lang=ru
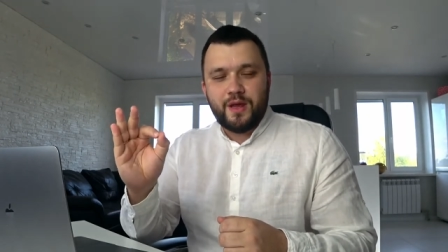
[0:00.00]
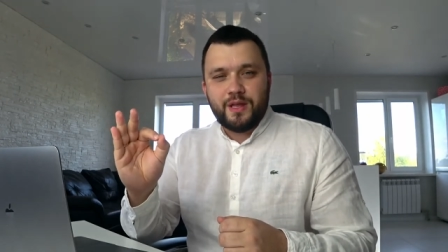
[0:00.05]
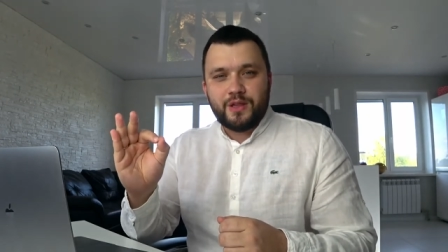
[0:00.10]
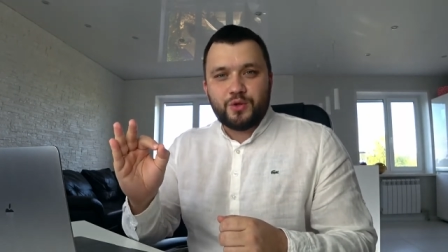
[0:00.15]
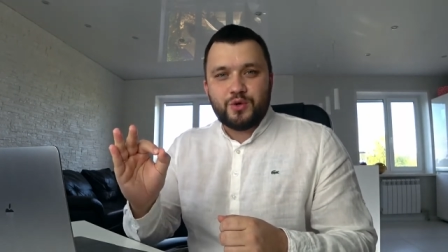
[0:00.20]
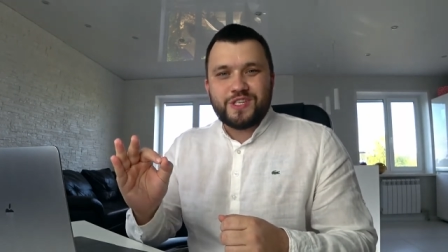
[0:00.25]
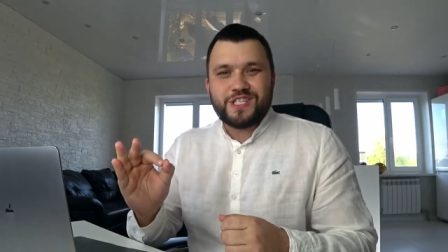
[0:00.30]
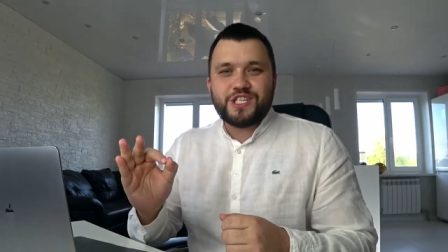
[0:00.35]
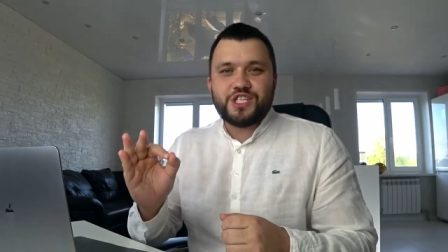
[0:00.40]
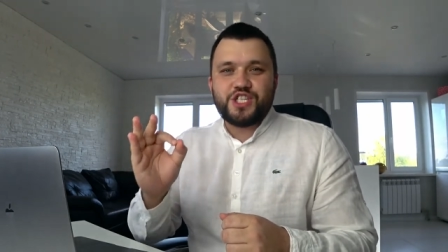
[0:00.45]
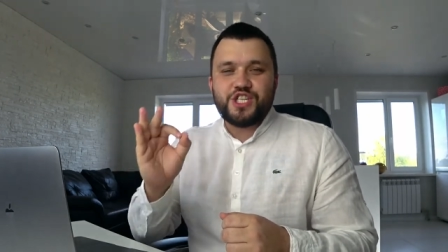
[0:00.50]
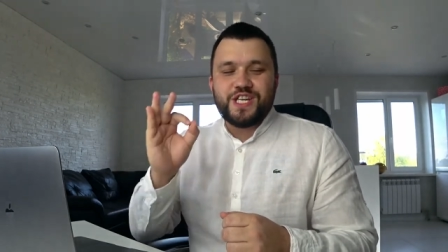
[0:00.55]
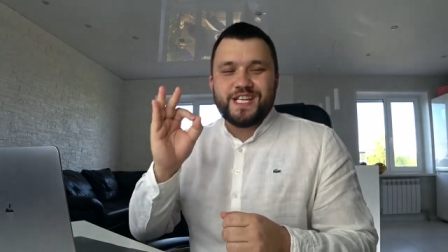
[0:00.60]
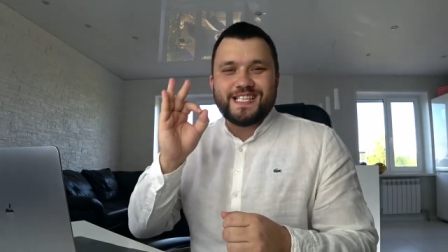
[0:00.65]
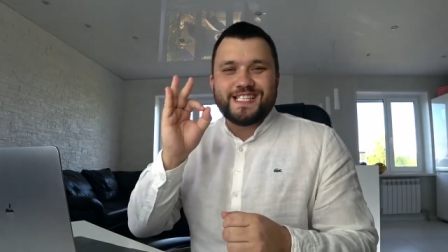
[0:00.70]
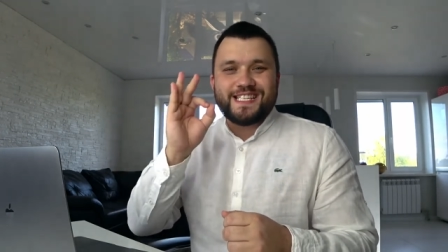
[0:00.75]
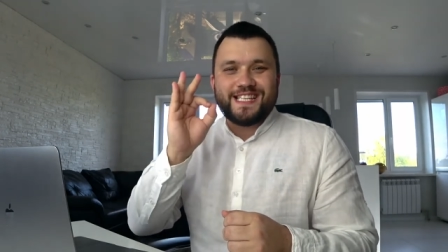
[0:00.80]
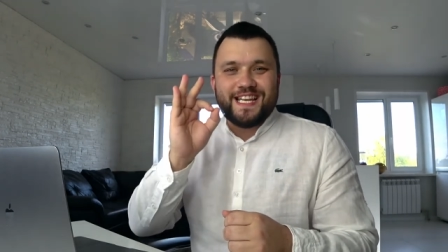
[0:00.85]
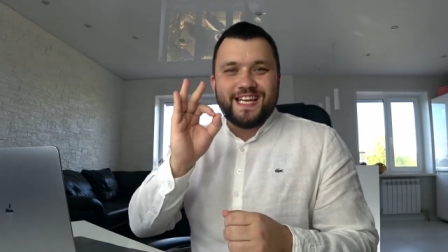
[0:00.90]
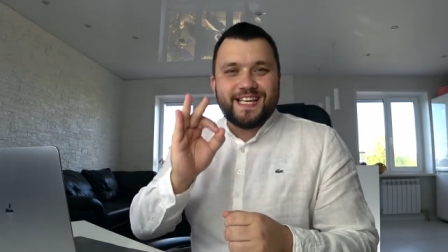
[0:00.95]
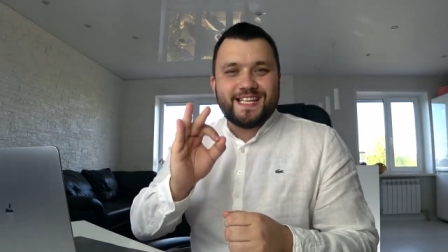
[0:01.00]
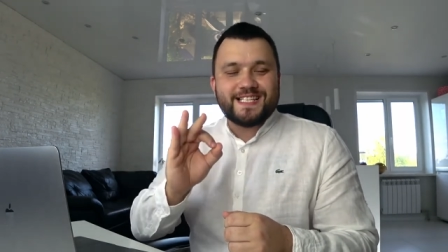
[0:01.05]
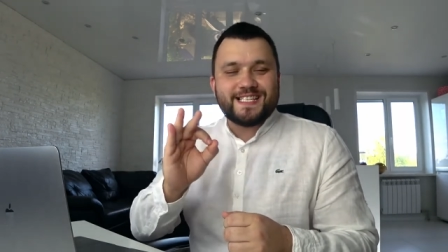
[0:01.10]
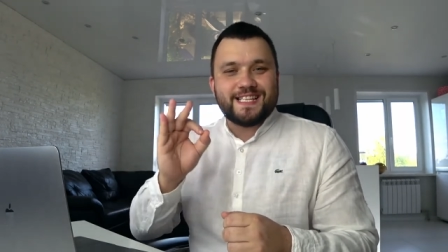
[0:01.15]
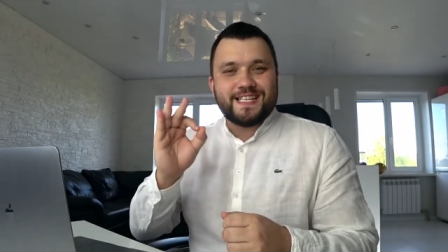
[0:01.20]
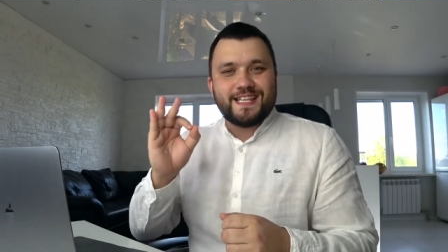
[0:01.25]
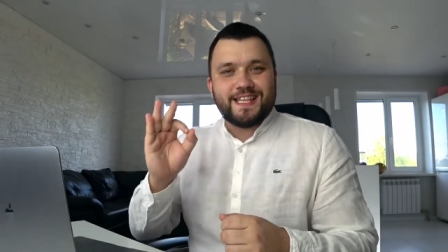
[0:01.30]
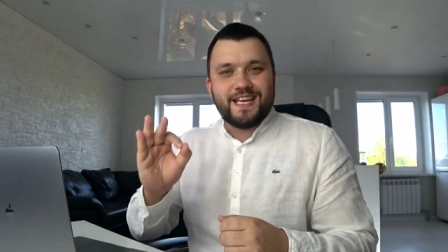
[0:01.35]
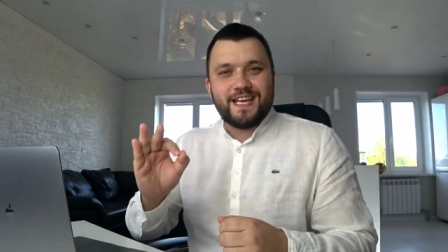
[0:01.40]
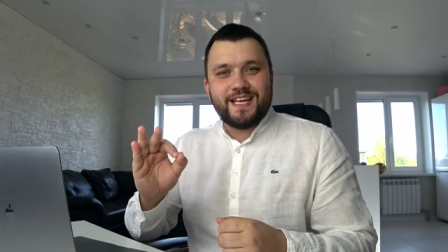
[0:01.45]
То есть через
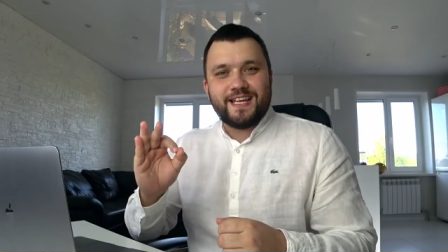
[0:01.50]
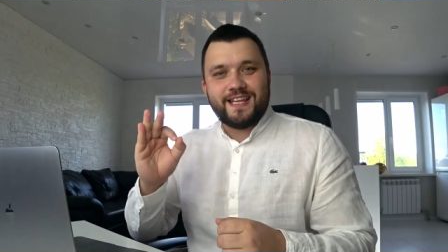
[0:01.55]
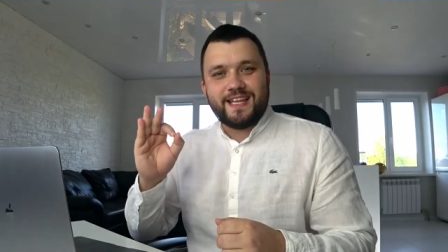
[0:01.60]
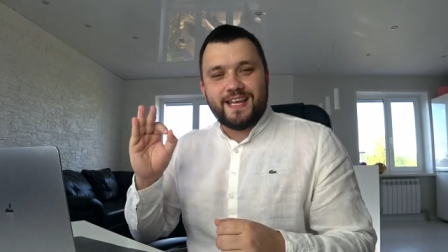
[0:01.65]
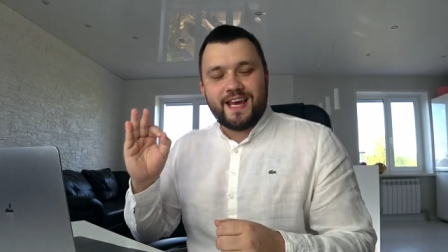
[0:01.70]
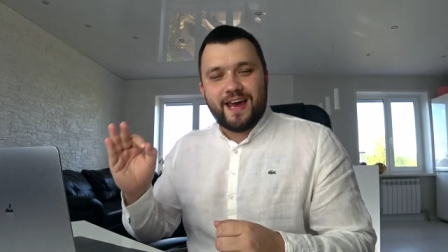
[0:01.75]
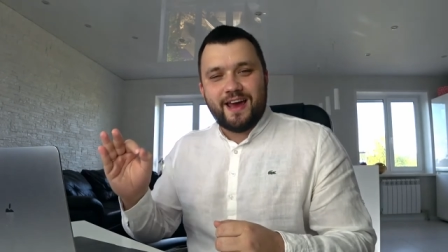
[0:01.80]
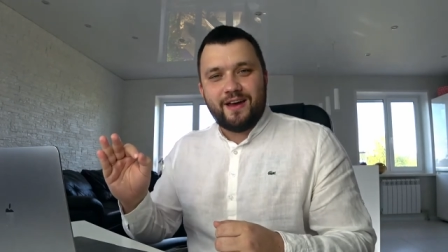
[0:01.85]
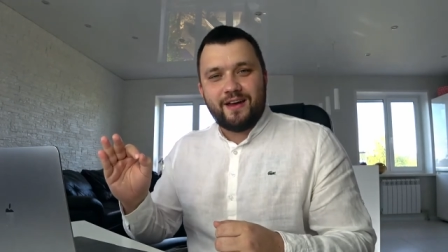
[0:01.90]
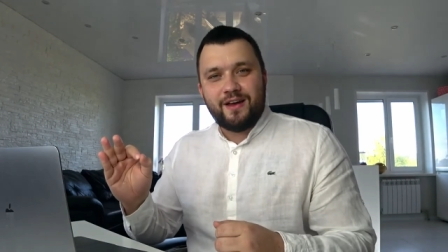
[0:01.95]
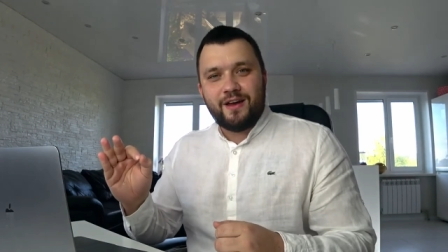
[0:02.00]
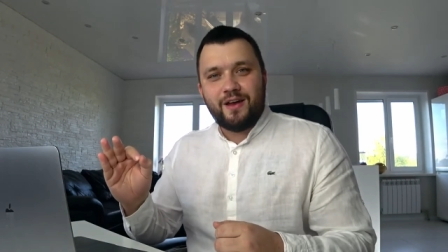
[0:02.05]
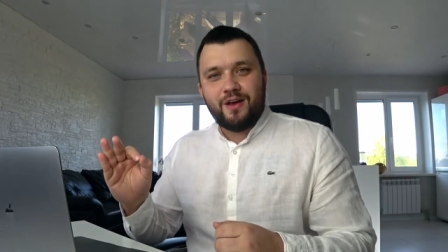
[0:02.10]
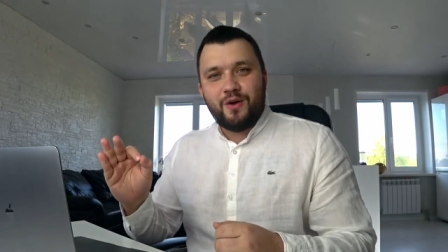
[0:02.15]
33 дня